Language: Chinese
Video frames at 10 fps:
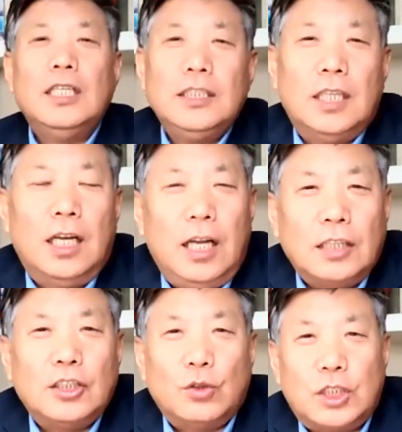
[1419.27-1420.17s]
写了
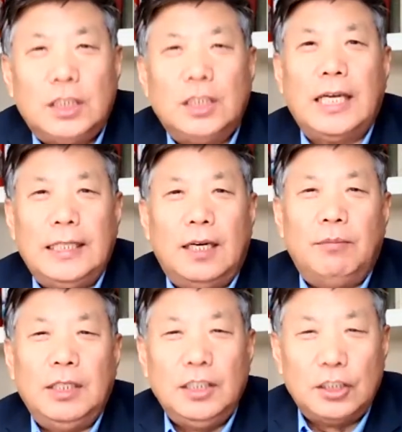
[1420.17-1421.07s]
两首诗给他
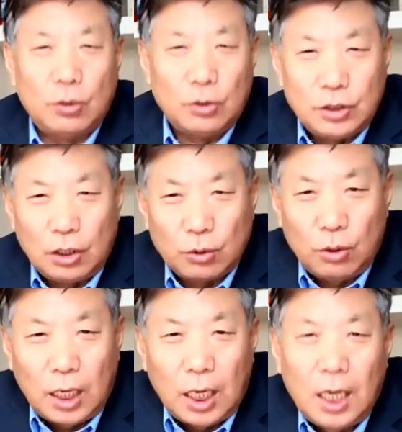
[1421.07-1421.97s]
们，一首叫
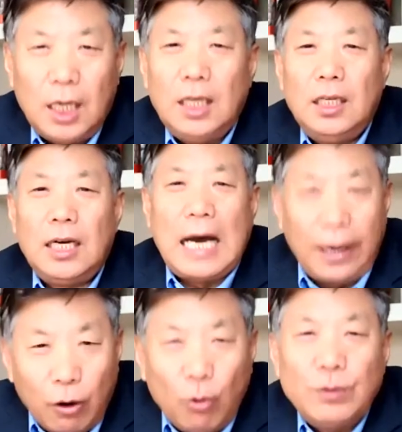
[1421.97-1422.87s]
做《海
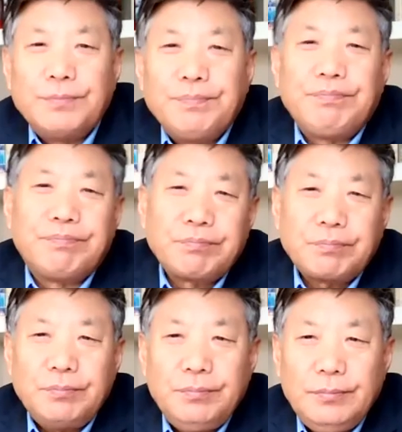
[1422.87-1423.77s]

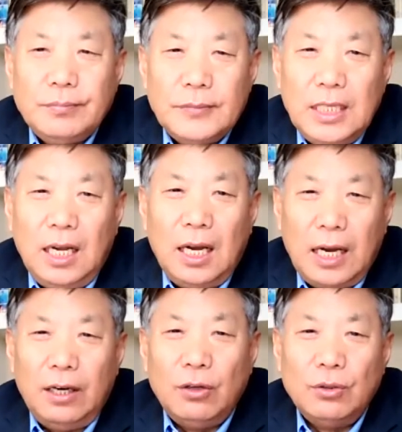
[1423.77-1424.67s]
鸥》啊，《
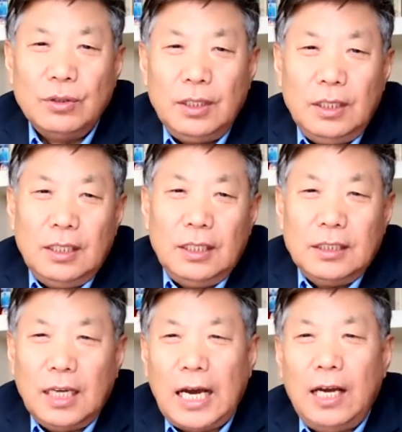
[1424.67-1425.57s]
海鸥》。
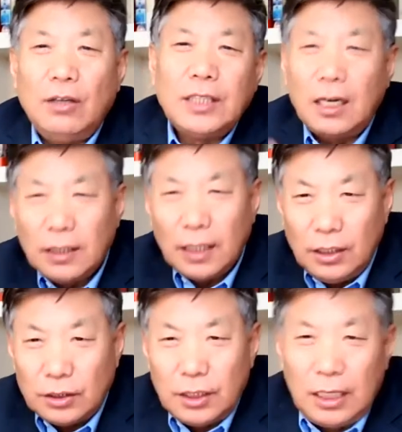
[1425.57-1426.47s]
那海鸥，当然，他
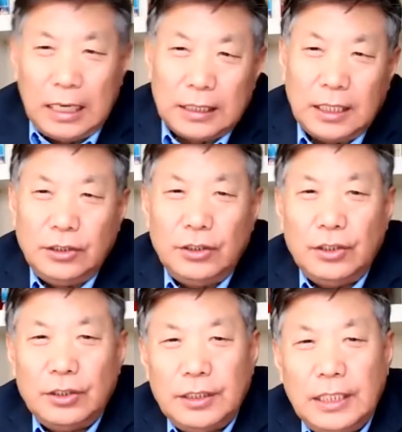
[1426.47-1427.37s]
也啊，他就
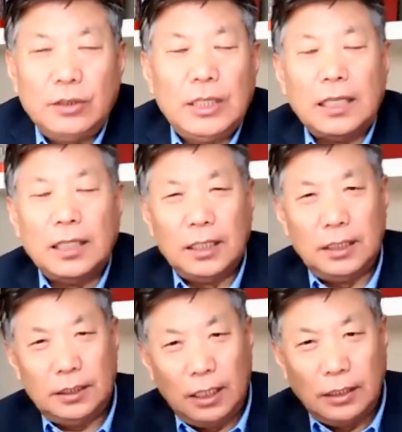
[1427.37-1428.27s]
那时候他
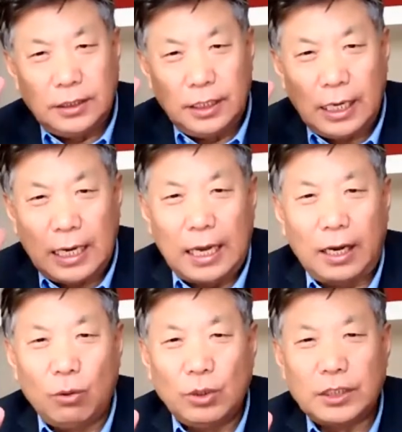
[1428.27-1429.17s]
的当写海
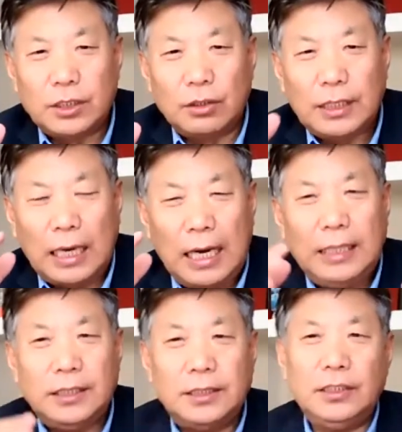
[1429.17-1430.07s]
鸥的时候，他
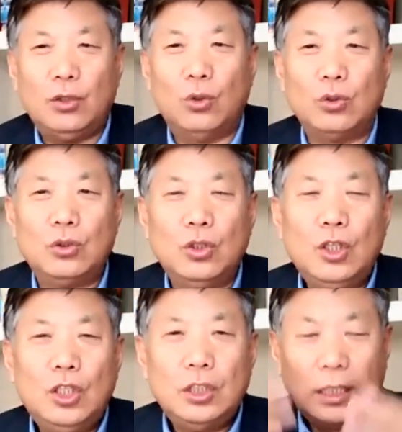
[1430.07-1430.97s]
已经又
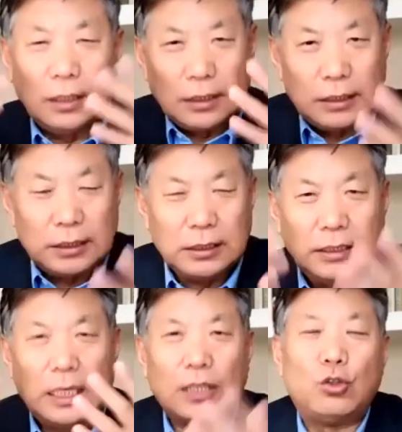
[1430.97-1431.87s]
他的思
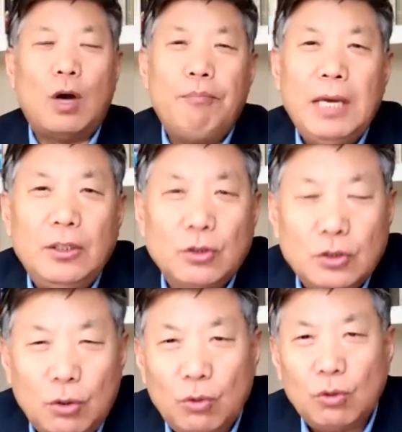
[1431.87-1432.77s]
想转变，又
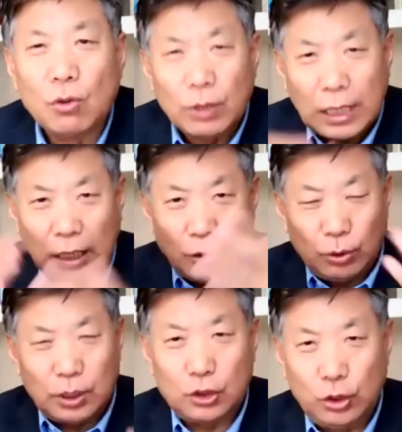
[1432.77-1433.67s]
从共产主
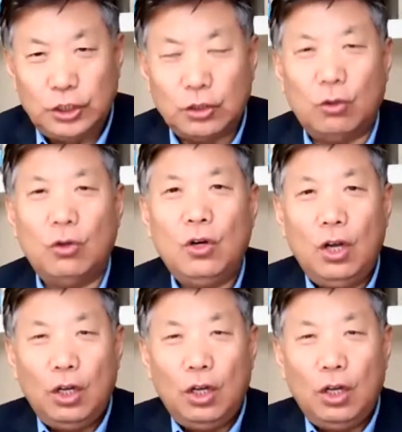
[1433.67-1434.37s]
义的追求